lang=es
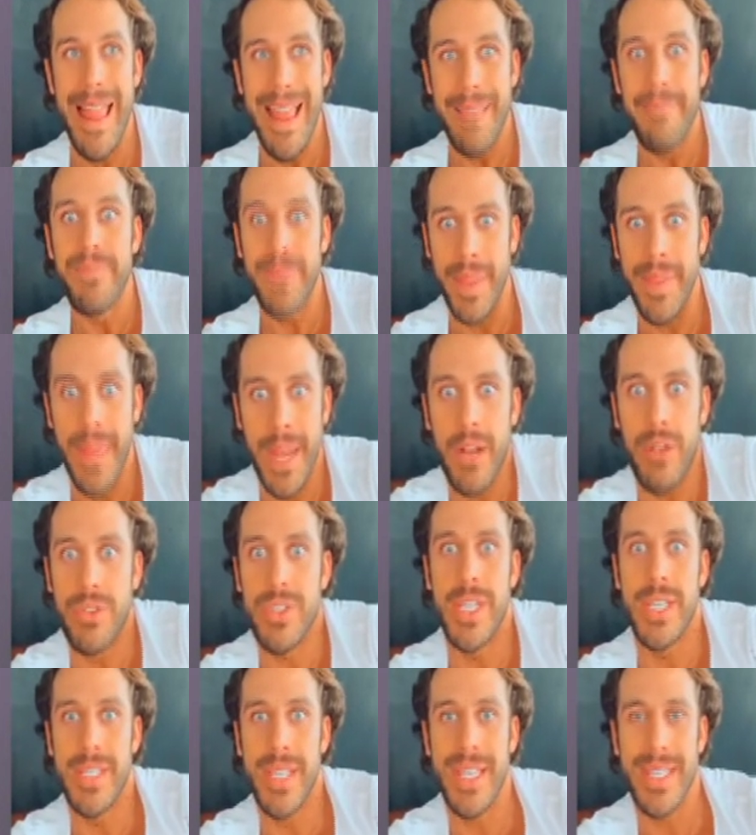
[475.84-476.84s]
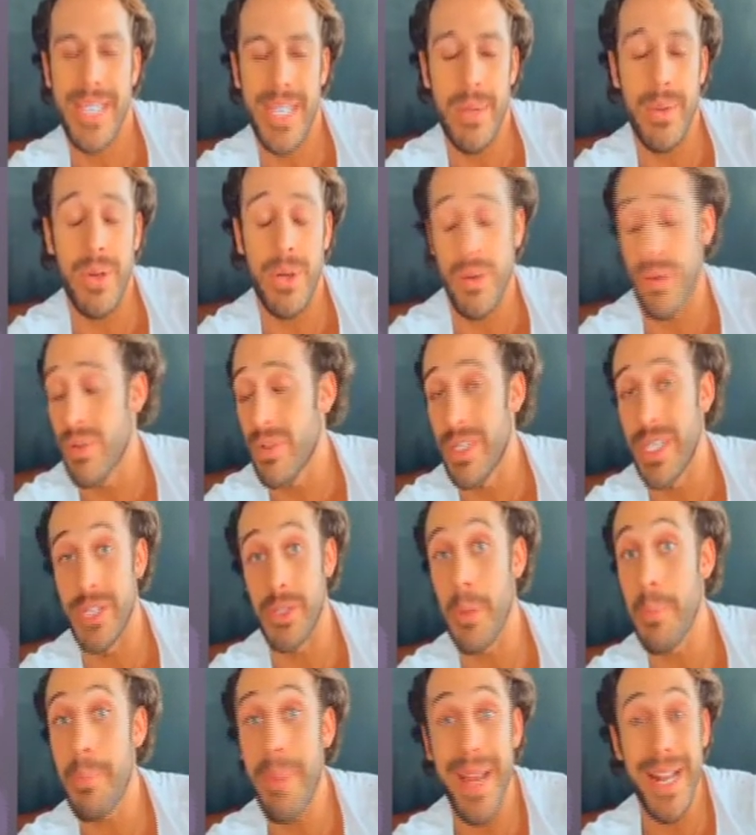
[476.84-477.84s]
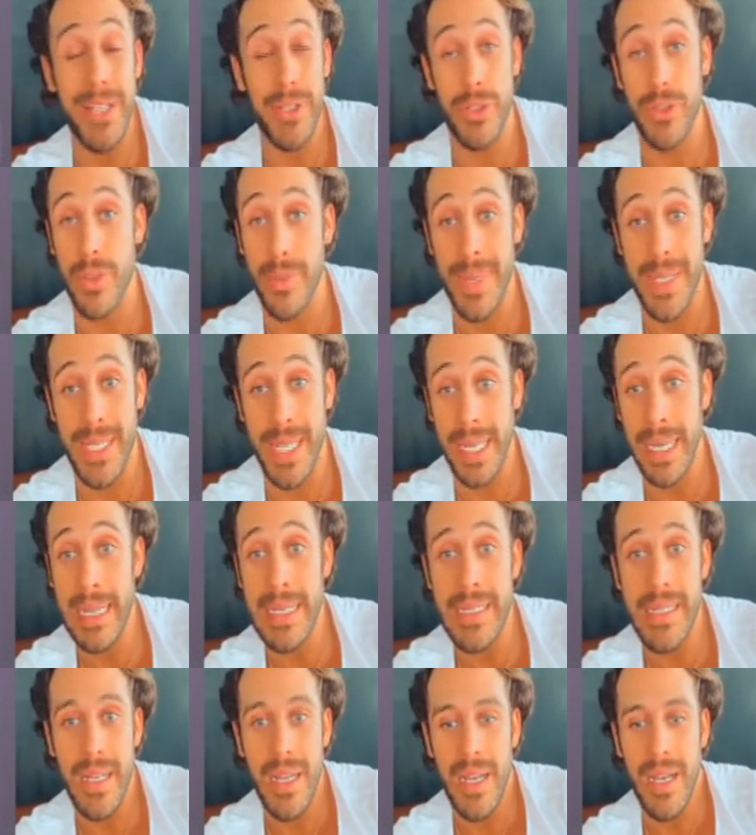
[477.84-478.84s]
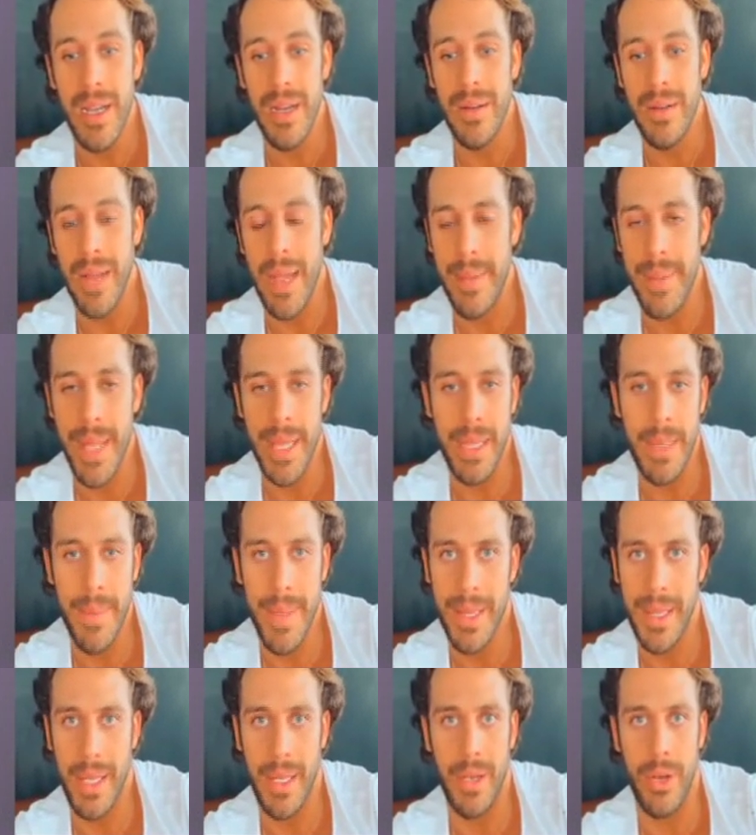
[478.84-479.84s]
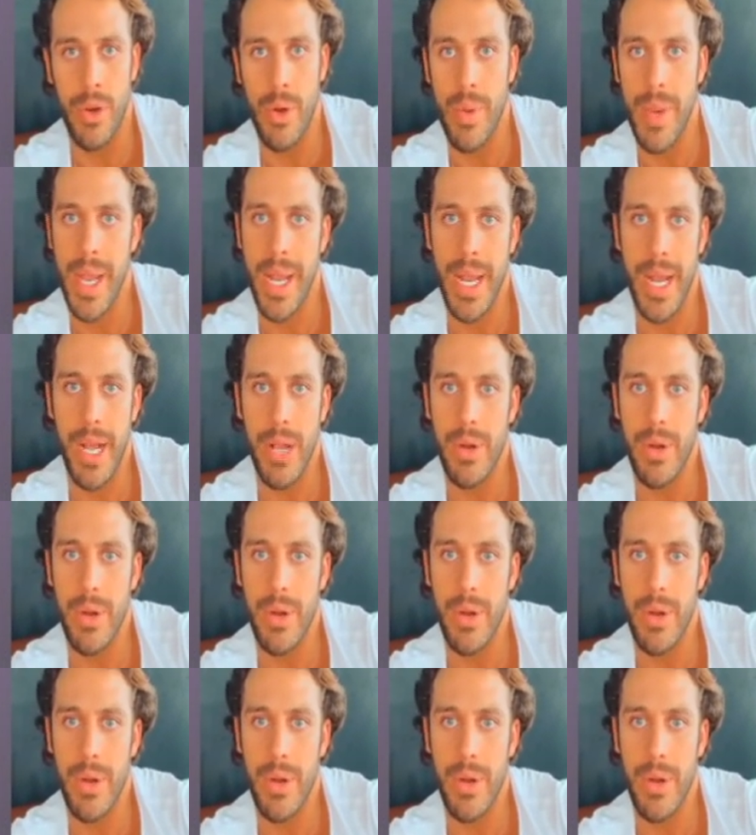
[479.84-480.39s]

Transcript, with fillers: tener conciencia de decir, bueno, si son peras o son manzanas, evidentemente no voy a cargar con